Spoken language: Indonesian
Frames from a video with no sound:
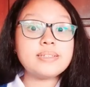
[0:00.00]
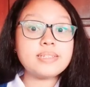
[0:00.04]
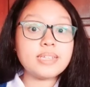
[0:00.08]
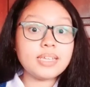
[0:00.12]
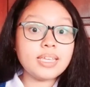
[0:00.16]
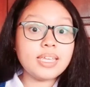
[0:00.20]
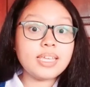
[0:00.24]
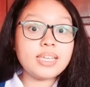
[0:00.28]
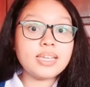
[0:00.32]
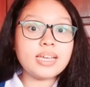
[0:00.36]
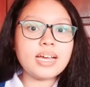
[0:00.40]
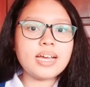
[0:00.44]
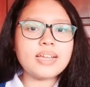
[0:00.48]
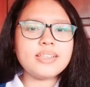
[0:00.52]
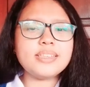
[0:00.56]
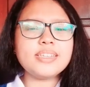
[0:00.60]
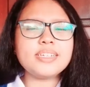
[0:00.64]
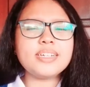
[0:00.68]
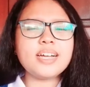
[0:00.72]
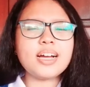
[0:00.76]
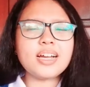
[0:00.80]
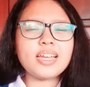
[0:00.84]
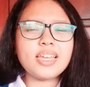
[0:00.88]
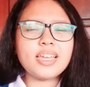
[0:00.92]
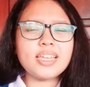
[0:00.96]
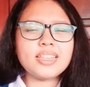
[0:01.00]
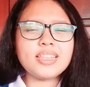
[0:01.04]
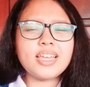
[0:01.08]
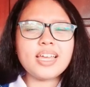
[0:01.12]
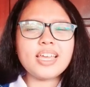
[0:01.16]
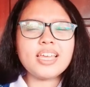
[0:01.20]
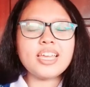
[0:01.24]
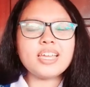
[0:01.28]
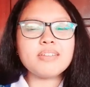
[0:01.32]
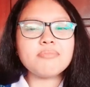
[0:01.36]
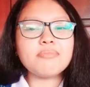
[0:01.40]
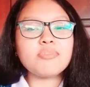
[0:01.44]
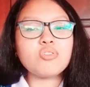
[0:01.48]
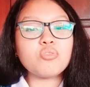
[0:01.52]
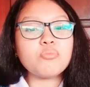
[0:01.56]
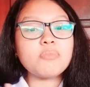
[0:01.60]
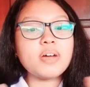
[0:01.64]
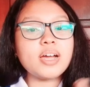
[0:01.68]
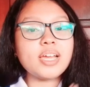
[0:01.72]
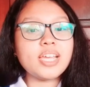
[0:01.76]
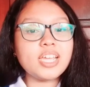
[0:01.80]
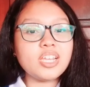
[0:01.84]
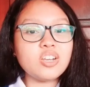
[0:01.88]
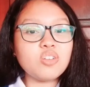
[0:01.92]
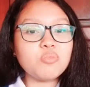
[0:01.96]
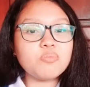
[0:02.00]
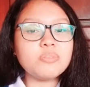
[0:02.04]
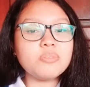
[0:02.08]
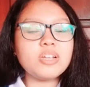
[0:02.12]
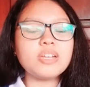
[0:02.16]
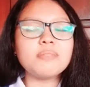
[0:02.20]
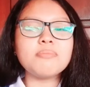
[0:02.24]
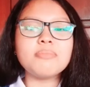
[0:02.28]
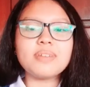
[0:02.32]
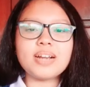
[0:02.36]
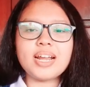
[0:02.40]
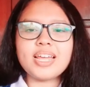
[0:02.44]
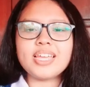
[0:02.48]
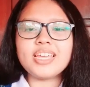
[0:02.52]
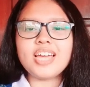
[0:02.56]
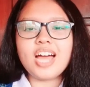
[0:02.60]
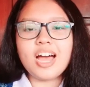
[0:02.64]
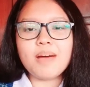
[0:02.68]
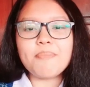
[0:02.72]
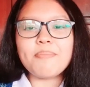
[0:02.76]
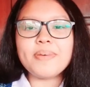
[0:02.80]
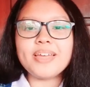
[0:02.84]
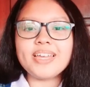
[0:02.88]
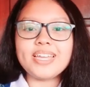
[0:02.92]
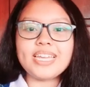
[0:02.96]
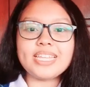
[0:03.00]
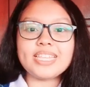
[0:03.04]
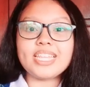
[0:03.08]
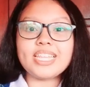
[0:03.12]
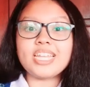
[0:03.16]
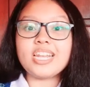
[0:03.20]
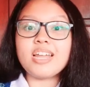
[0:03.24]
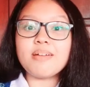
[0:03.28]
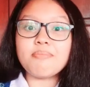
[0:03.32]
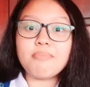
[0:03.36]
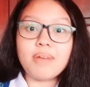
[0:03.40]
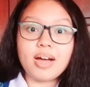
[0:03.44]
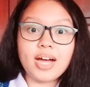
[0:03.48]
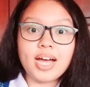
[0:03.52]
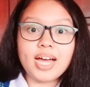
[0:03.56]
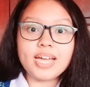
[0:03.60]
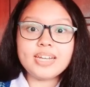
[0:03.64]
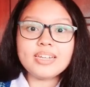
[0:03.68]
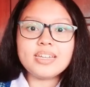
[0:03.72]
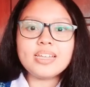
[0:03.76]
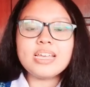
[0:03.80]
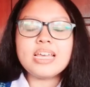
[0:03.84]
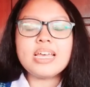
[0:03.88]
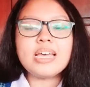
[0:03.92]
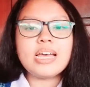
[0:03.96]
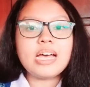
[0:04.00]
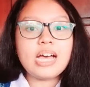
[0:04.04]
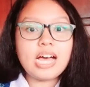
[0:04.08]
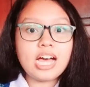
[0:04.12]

Sehingga jika kita ingin merubah hidup dan meraih apa yang kita dambakan,